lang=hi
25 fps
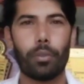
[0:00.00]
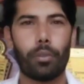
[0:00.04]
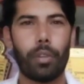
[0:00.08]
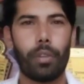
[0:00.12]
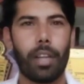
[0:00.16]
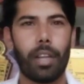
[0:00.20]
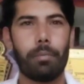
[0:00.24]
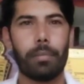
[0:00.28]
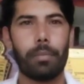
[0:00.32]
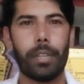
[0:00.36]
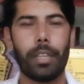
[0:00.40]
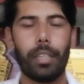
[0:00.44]

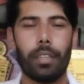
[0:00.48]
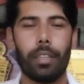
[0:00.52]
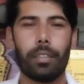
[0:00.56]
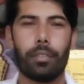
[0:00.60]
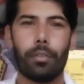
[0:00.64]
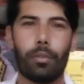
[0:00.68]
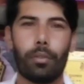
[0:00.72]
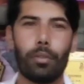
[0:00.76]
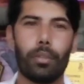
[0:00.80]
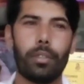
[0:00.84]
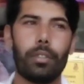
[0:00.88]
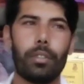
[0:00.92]
सोलह में
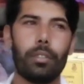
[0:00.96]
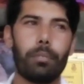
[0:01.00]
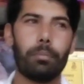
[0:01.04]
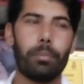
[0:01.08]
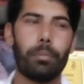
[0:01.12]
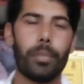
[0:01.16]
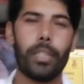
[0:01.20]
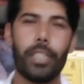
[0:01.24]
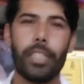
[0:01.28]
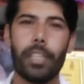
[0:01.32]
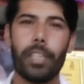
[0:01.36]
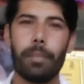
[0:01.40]

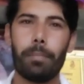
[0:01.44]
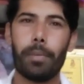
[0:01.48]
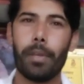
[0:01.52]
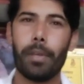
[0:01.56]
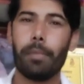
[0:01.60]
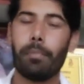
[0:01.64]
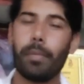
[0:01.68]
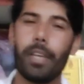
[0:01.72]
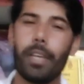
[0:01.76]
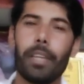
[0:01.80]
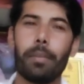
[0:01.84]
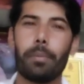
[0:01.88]
पीडीएफ
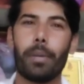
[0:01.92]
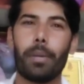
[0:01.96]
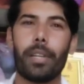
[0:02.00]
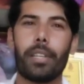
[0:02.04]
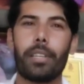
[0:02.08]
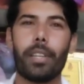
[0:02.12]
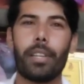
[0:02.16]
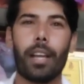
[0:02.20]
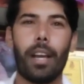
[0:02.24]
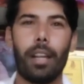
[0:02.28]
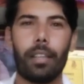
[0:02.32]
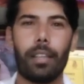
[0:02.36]
में ही
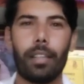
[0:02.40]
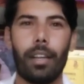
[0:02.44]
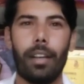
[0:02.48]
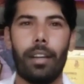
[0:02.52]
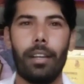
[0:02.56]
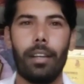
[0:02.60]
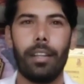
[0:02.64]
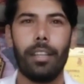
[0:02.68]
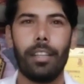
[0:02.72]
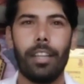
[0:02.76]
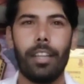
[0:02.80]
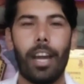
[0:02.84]
फर्स्ट आया था
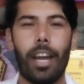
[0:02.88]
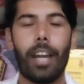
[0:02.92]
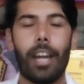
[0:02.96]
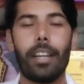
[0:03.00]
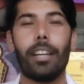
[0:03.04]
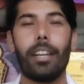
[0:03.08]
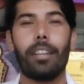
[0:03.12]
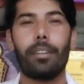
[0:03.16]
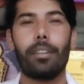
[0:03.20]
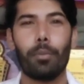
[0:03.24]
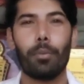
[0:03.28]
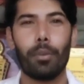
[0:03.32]
अच्छा अडल्ट
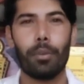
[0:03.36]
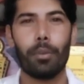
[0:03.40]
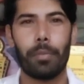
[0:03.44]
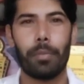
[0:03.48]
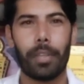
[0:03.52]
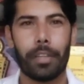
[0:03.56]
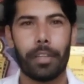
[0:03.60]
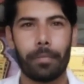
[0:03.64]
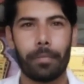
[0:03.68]
अच्छा। पूल में